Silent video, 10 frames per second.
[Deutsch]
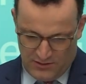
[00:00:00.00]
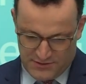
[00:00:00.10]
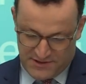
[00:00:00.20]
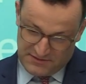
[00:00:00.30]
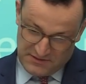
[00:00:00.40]

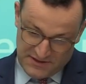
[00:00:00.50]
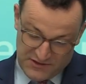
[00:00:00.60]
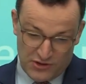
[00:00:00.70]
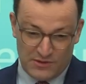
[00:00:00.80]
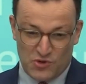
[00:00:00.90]
Und
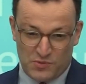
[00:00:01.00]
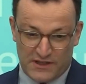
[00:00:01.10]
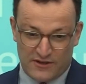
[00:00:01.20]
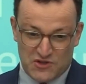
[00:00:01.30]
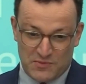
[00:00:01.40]
es gehört im
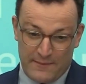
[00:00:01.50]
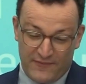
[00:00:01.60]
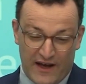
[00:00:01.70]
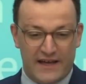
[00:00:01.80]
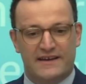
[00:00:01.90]
Übrigen auch zu meinem
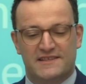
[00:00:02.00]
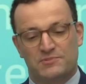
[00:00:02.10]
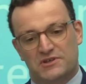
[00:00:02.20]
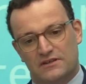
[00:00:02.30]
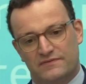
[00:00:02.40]

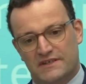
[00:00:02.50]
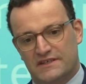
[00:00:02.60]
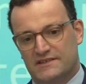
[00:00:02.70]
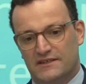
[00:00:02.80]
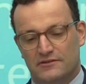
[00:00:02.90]
Freiheitsbegriff, wenn
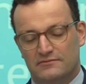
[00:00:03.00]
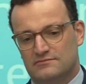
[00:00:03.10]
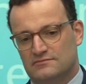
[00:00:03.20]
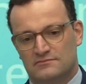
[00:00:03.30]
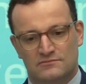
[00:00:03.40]
ich dann
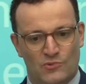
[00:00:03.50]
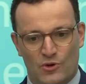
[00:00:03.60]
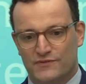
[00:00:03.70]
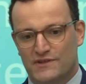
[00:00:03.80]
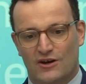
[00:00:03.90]

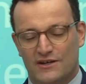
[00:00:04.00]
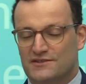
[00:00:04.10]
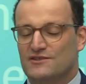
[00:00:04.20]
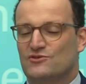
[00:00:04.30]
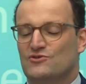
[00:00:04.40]
öfter auch
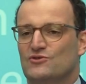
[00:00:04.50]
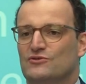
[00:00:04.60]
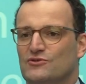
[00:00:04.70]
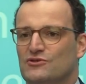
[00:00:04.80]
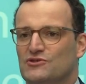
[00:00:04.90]
eine
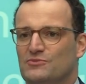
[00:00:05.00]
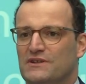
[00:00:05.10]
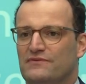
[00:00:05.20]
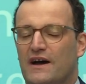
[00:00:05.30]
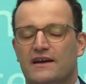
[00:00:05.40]
Diskussion rund um
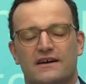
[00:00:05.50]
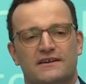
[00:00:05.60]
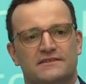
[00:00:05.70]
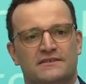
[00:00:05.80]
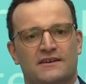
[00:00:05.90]
die
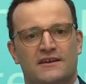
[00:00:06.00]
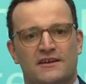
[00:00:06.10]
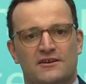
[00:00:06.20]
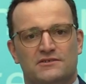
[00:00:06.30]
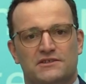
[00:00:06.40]
Freiheit
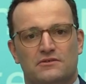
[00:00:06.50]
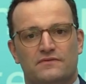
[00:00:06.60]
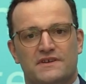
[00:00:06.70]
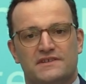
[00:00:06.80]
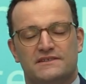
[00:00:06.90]
und die
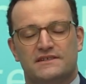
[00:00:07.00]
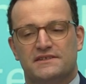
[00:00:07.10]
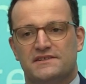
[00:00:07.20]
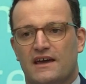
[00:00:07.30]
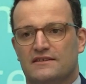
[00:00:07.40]

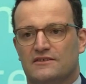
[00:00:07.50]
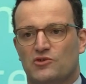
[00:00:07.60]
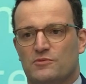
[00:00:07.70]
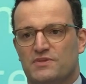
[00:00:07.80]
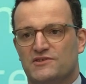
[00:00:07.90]
Unversehrtheit des eigenen
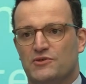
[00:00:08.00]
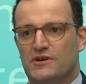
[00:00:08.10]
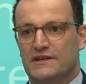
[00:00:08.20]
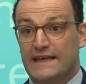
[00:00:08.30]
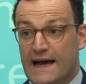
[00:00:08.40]
Körpers
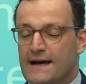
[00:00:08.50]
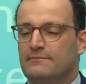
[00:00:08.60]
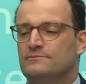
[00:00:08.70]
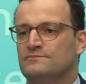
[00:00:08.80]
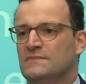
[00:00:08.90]
höre.
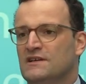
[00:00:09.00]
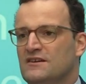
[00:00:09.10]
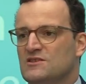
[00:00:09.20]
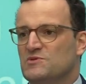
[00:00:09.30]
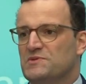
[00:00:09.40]
Ja,
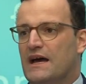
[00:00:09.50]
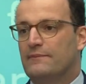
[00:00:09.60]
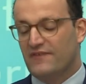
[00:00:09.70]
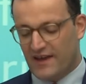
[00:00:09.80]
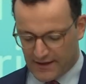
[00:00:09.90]
das muss man
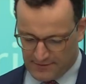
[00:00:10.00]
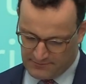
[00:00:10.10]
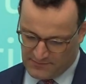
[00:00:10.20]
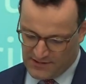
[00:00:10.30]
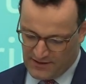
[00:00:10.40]

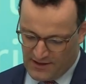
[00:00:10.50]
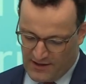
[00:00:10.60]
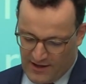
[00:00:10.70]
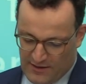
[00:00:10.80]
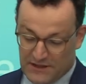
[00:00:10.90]
abwägen,
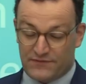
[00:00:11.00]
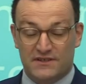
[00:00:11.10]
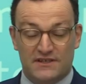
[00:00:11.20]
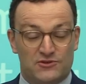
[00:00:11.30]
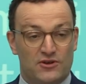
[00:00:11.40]
aber ich
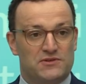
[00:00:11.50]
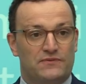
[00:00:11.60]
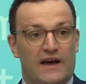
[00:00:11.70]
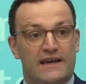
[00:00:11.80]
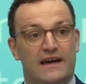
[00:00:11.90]
finde, es gehört
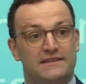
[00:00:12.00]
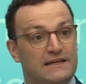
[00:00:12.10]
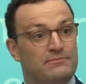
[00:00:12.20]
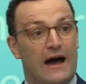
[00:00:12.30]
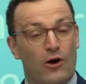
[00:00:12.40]
zur Freiheit
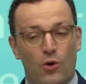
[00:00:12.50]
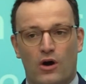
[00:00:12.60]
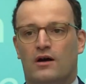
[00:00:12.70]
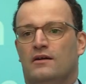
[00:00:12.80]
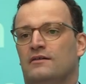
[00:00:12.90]
eben
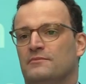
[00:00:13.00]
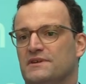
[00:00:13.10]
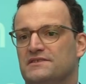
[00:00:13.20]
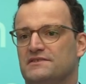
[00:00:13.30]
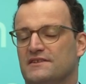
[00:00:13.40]
auch
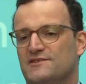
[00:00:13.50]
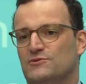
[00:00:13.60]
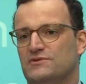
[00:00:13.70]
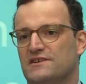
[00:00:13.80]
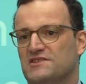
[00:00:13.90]
mit
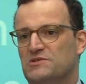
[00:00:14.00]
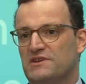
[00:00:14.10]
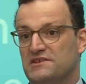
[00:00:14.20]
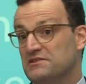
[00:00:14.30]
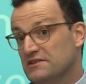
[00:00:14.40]
dazu, dass ich
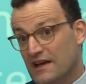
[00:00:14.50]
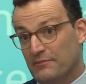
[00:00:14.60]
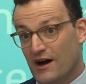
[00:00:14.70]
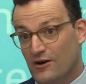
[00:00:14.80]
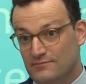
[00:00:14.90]
mich in
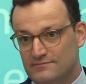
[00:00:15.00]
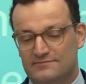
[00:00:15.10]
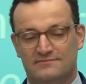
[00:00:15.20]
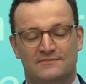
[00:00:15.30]
einem Raum,